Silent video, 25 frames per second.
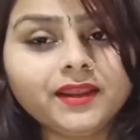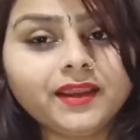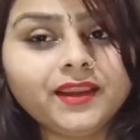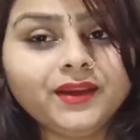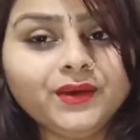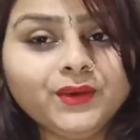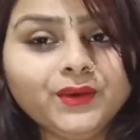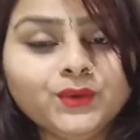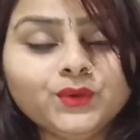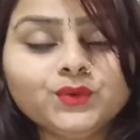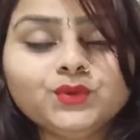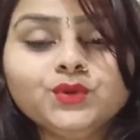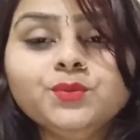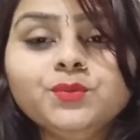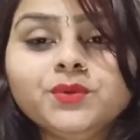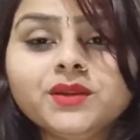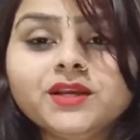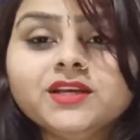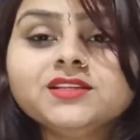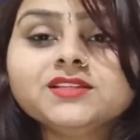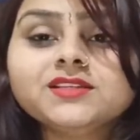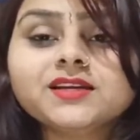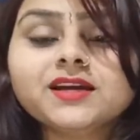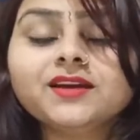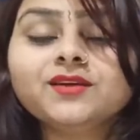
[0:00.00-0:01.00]
नए हो तो
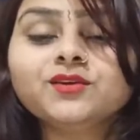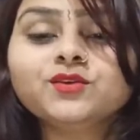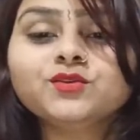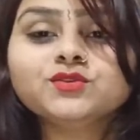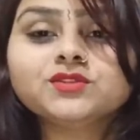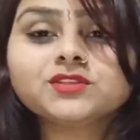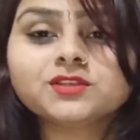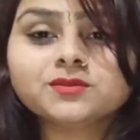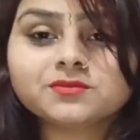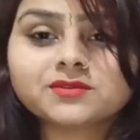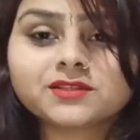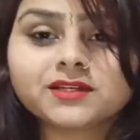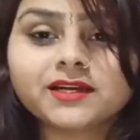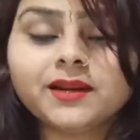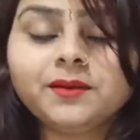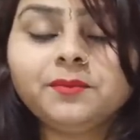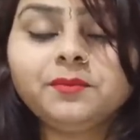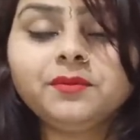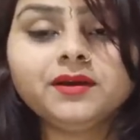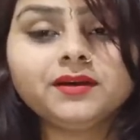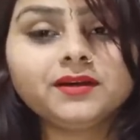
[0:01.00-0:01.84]
प्लीज़ चैनल को सब्सक्राइब